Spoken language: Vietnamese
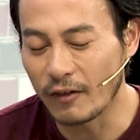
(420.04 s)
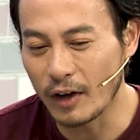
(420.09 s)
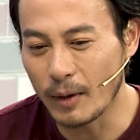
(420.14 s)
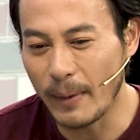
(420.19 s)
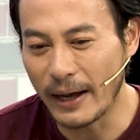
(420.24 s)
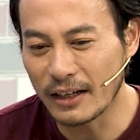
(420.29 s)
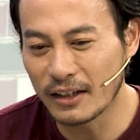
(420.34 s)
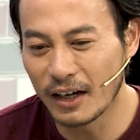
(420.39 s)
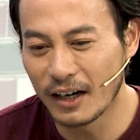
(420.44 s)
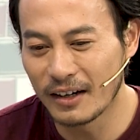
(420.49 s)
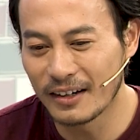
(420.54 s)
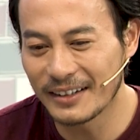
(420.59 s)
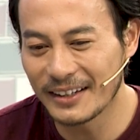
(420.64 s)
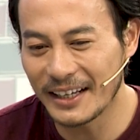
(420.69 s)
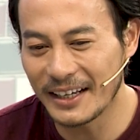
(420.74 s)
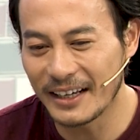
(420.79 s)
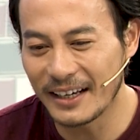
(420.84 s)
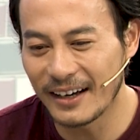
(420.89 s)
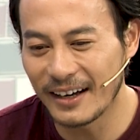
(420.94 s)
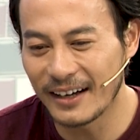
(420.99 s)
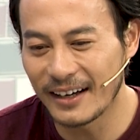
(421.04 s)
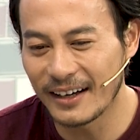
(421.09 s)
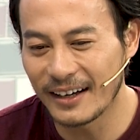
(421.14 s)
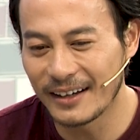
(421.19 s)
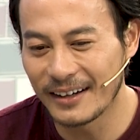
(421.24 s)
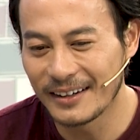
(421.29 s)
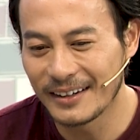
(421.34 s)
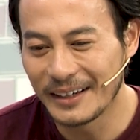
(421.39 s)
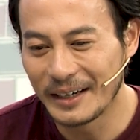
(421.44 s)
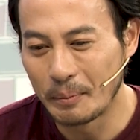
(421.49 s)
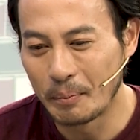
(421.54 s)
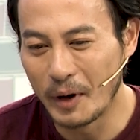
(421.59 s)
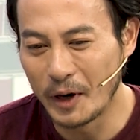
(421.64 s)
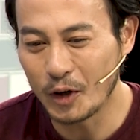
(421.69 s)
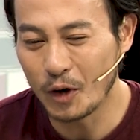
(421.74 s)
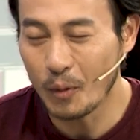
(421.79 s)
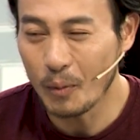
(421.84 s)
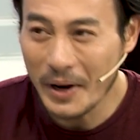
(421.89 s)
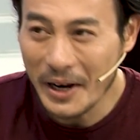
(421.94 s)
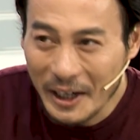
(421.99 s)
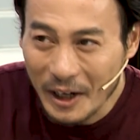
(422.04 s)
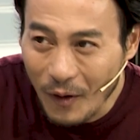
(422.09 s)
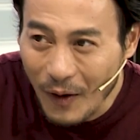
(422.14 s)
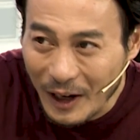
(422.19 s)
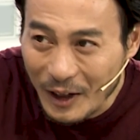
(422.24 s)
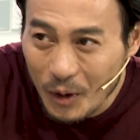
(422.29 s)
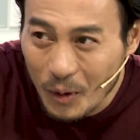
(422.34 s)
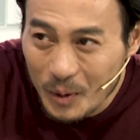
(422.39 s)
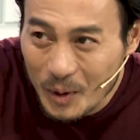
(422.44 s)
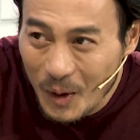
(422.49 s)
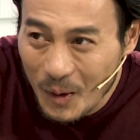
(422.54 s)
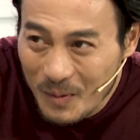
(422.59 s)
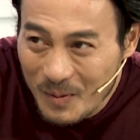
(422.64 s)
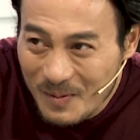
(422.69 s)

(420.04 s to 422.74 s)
Tại vì bản thân thì à, mình cũng biết nấu ăn chút